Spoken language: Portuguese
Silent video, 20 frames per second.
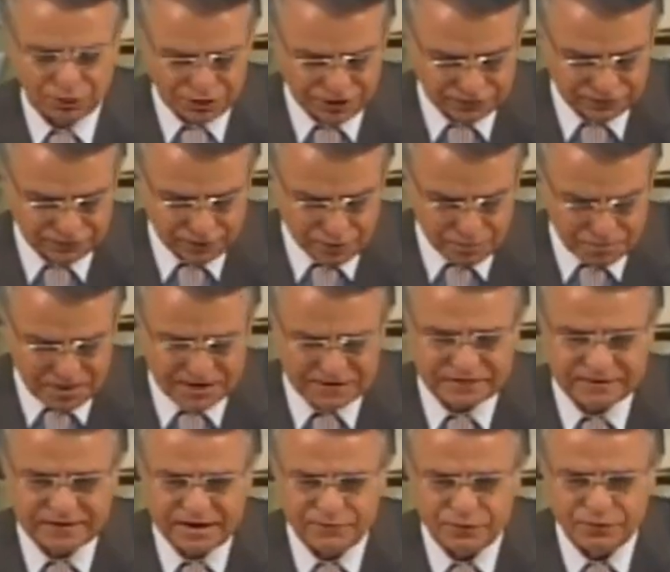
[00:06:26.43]
Paulo disse:
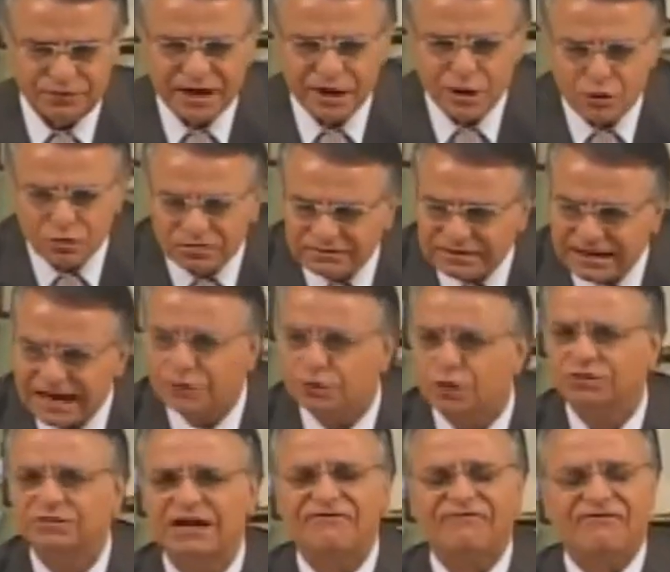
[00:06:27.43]
Eu pensei vos
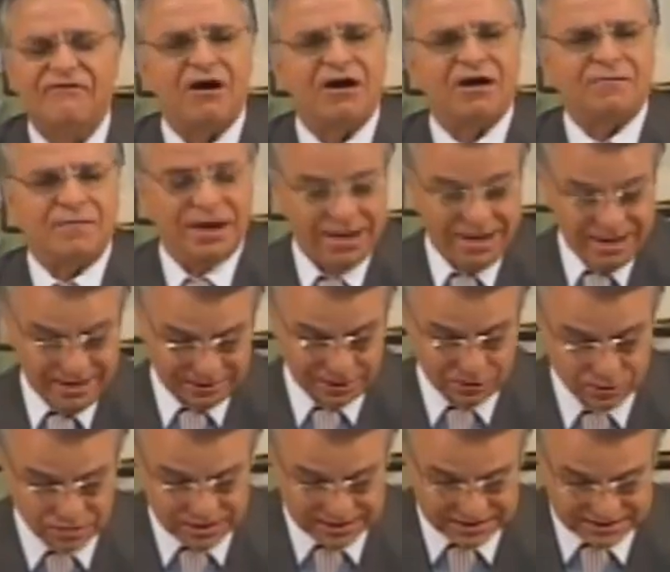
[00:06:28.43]
encontrar de outra forma.
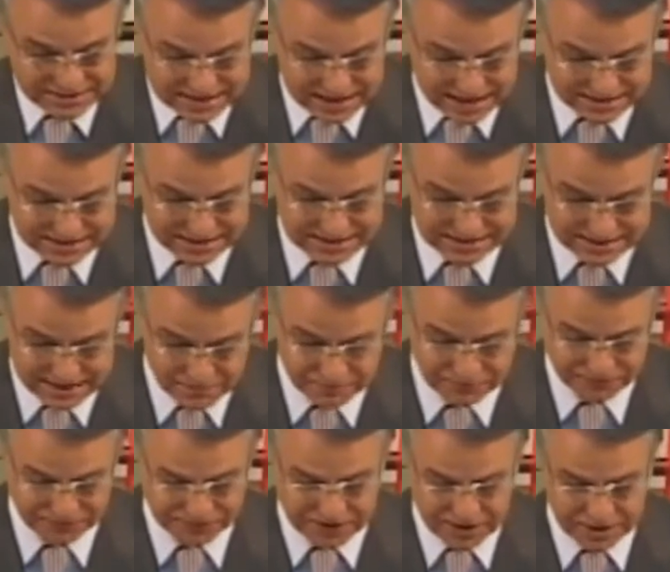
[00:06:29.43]
Então, seja
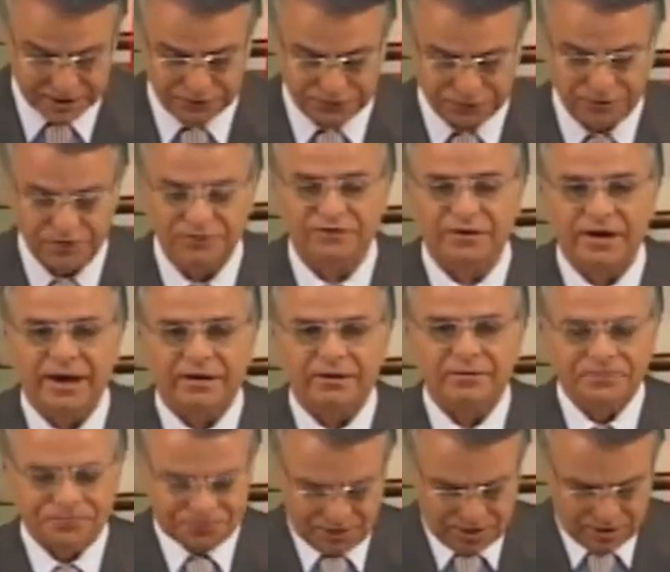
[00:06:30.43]
sempre franco e
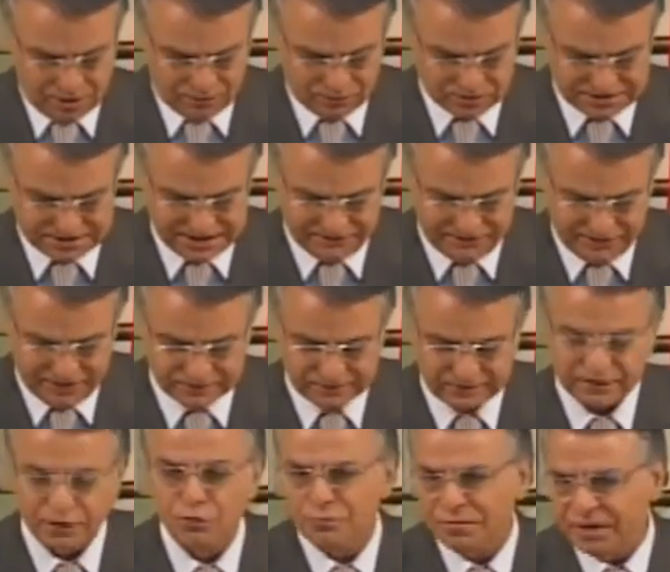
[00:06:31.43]
sincero. Você
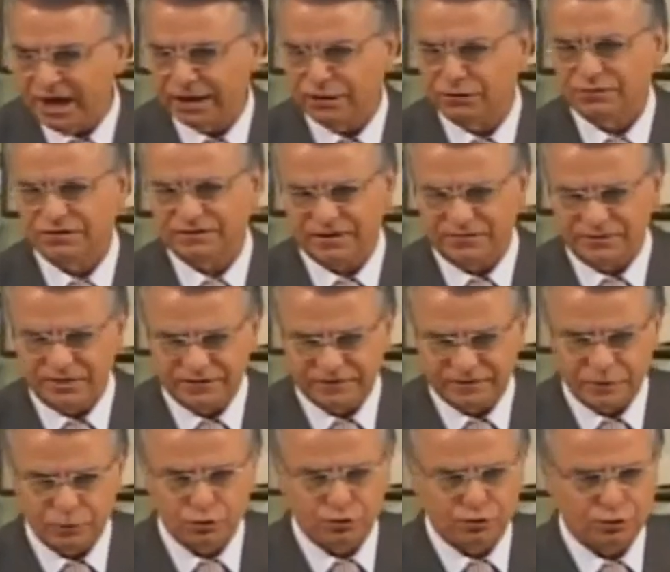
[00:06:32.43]
venceu um medo,
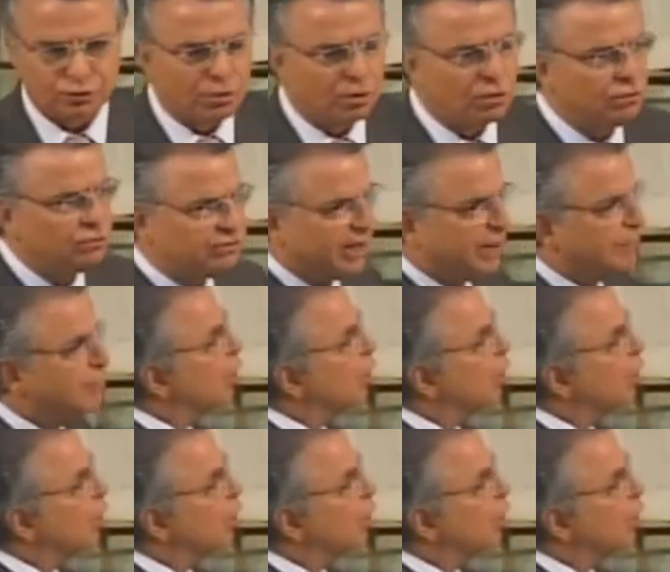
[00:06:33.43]
você venceu um, tumor,